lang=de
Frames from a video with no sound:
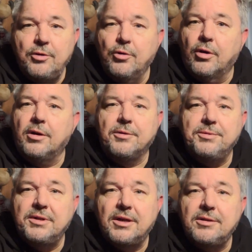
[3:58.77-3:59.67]
Ja, da habe ich
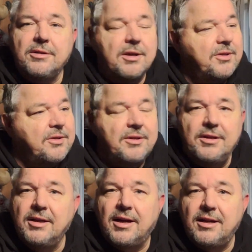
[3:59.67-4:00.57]
mir gedacht, das ist
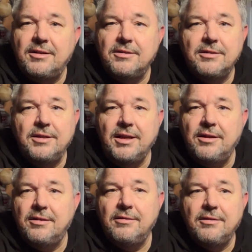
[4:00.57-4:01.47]
ideal,
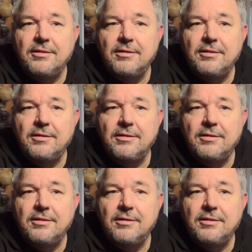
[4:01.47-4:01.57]
hinten